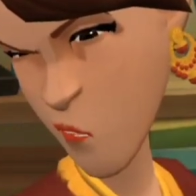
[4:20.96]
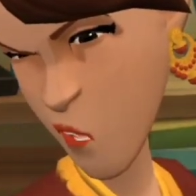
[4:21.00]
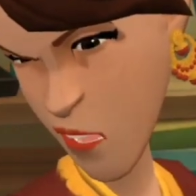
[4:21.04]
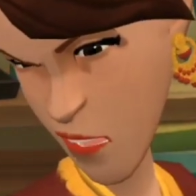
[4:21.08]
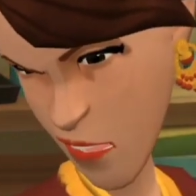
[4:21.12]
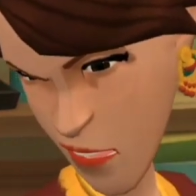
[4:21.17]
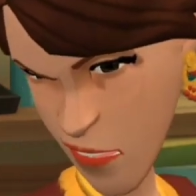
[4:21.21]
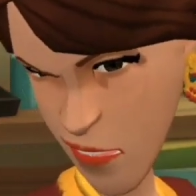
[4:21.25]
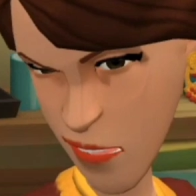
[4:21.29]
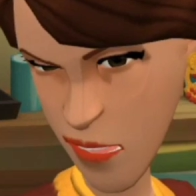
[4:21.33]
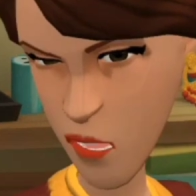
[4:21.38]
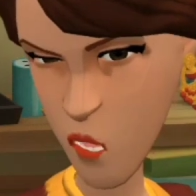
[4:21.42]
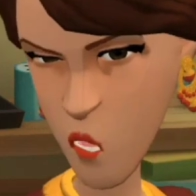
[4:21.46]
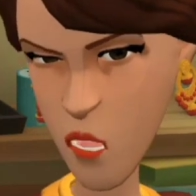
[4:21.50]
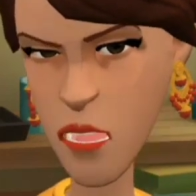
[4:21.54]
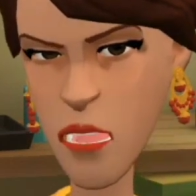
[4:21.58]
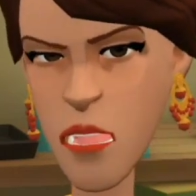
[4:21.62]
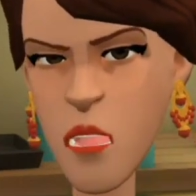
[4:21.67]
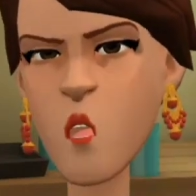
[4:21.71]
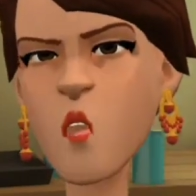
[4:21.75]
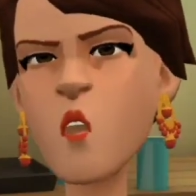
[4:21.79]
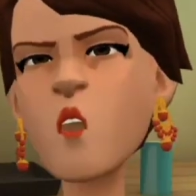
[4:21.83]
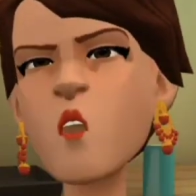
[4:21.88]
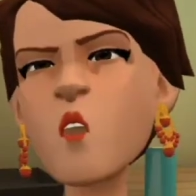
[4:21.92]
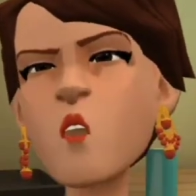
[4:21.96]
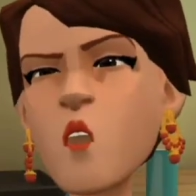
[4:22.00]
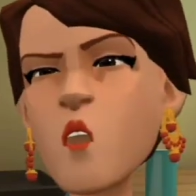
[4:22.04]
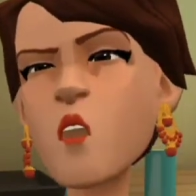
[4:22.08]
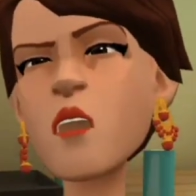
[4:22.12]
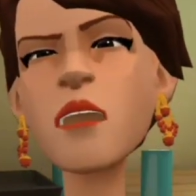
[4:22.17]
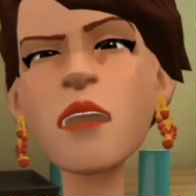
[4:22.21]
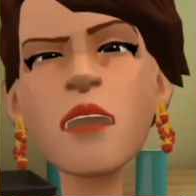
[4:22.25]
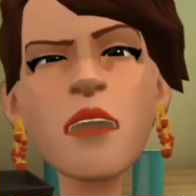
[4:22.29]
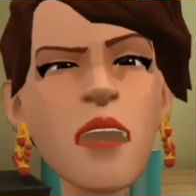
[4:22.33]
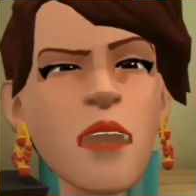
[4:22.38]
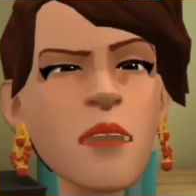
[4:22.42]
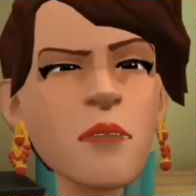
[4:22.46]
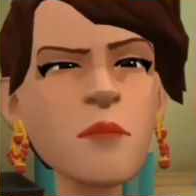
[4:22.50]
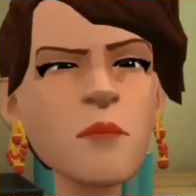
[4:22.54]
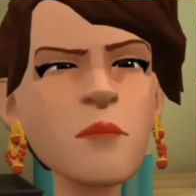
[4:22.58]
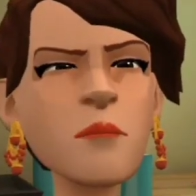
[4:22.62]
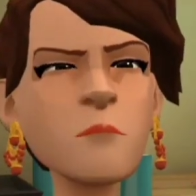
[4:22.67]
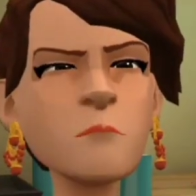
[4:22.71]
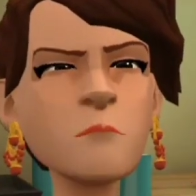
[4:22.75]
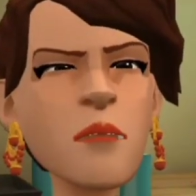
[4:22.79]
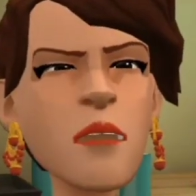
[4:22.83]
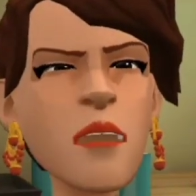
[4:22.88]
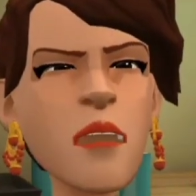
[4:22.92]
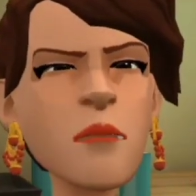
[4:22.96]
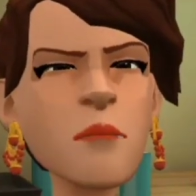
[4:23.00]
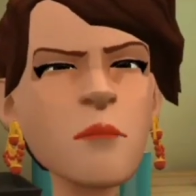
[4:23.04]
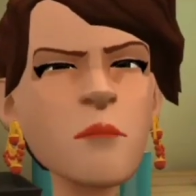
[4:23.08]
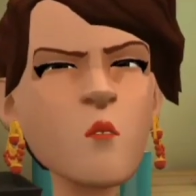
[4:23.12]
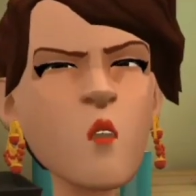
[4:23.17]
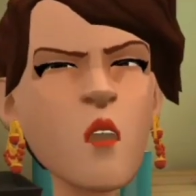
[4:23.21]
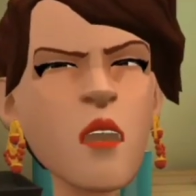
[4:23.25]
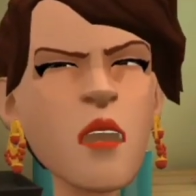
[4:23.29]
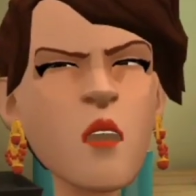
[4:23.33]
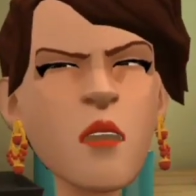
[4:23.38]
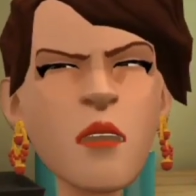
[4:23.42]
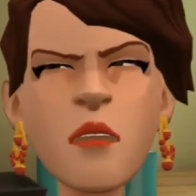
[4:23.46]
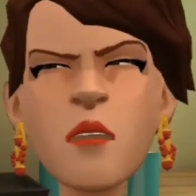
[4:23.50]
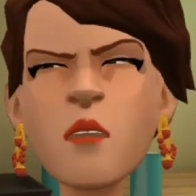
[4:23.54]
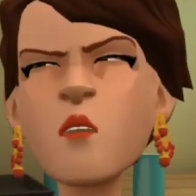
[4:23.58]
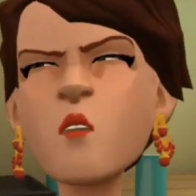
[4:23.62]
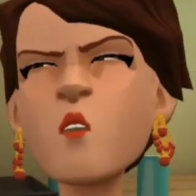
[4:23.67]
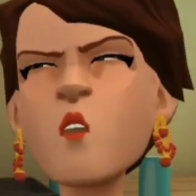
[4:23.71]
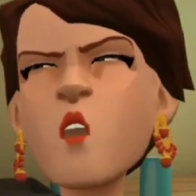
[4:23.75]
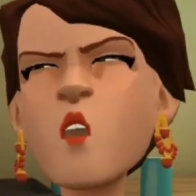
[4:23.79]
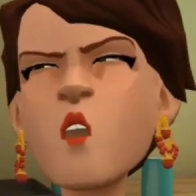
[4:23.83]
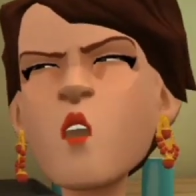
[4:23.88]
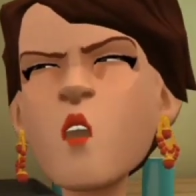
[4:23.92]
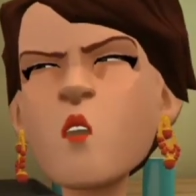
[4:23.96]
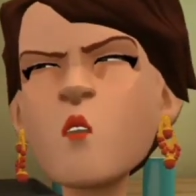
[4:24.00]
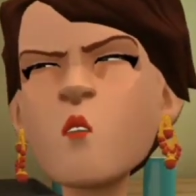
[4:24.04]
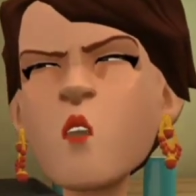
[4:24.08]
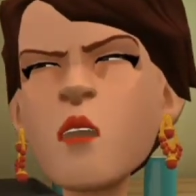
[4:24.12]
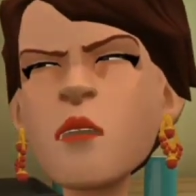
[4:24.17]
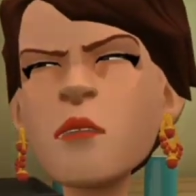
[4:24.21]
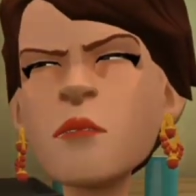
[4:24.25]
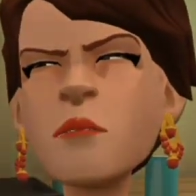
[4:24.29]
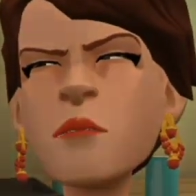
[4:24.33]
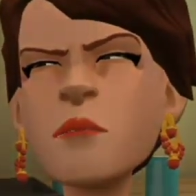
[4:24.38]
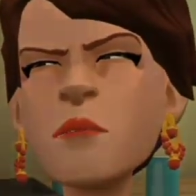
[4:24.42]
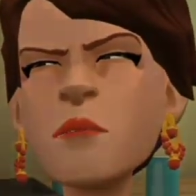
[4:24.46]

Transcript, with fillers: ভালো কথা কইতেছ আমি তা ভালো করেই বুঝতেছি